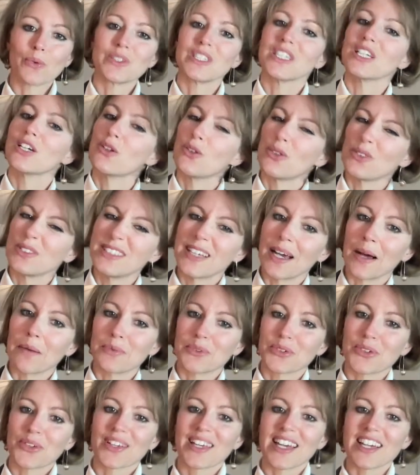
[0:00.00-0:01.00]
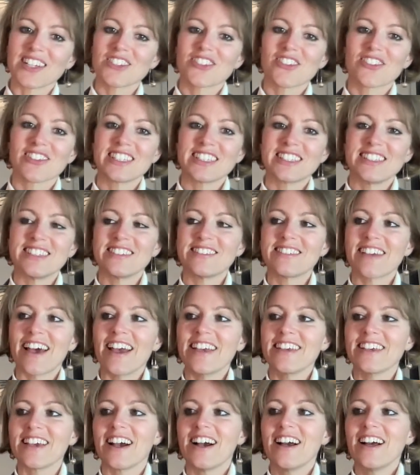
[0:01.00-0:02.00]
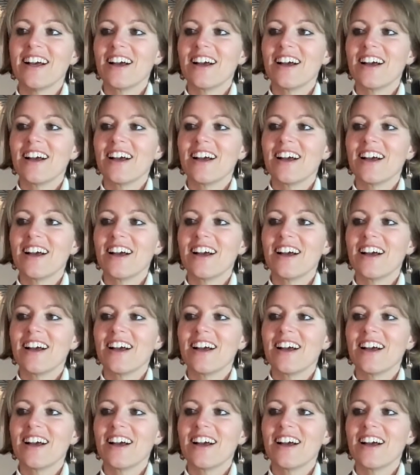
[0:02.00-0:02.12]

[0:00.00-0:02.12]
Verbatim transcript: On dit que le diable se cache dans les détails.